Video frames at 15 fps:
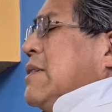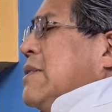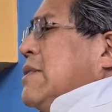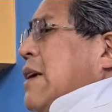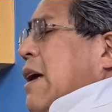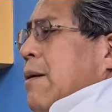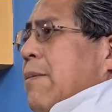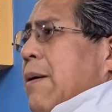
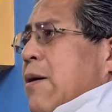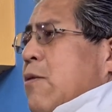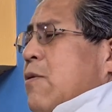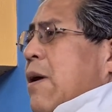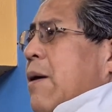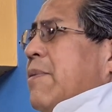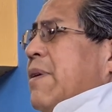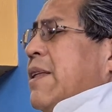Salvar
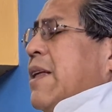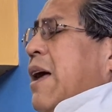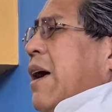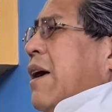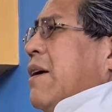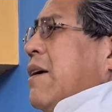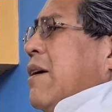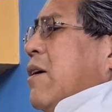una
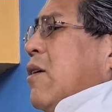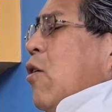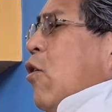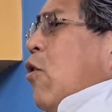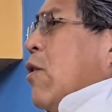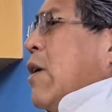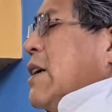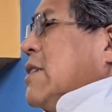vida
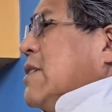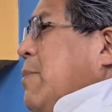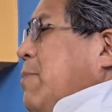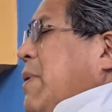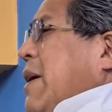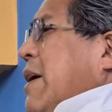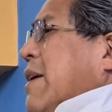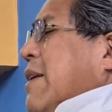o que se
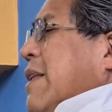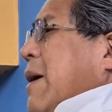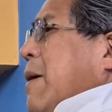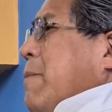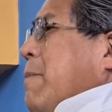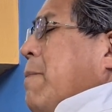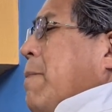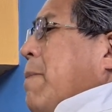pierda.
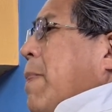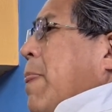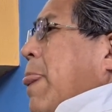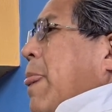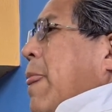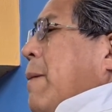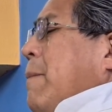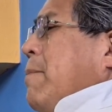
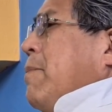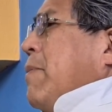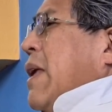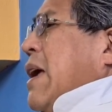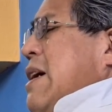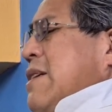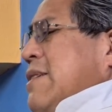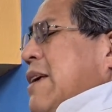
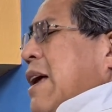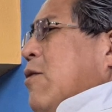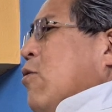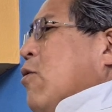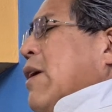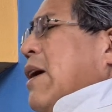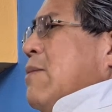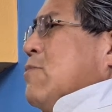Es
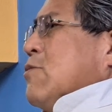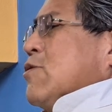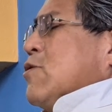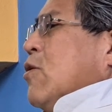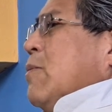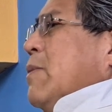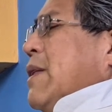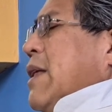algo que hemos
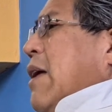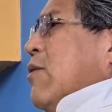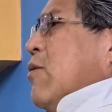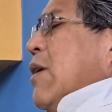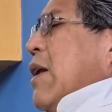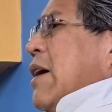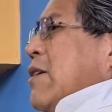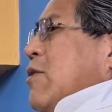olvidado
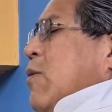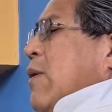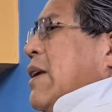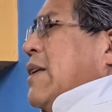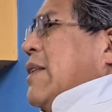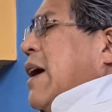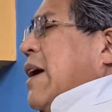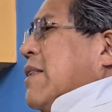en la
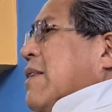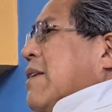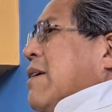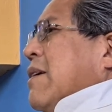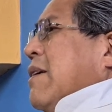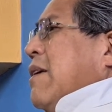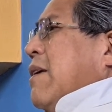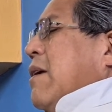actualidad.
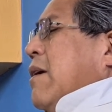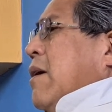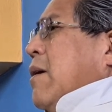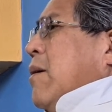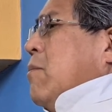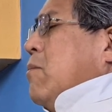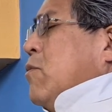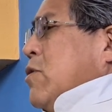
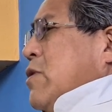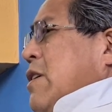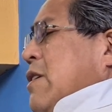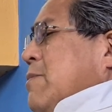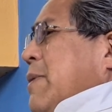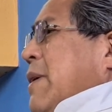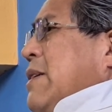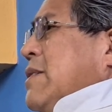
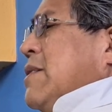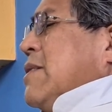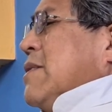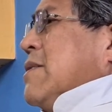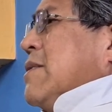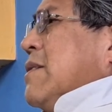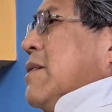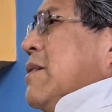Muchas
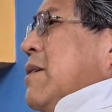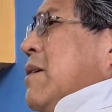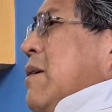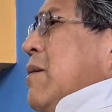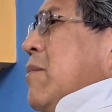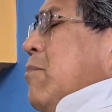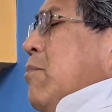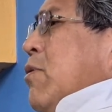veces,
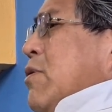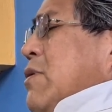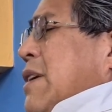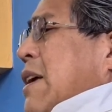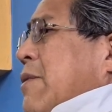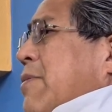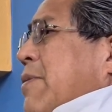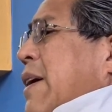por
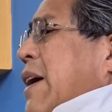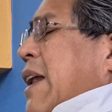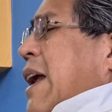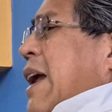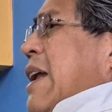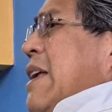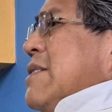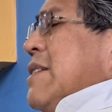ser fiel
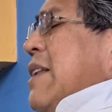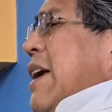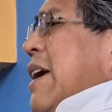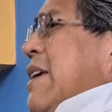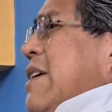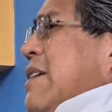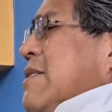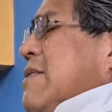a las
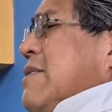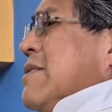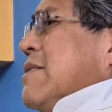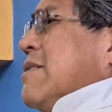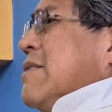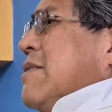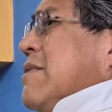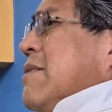leyes,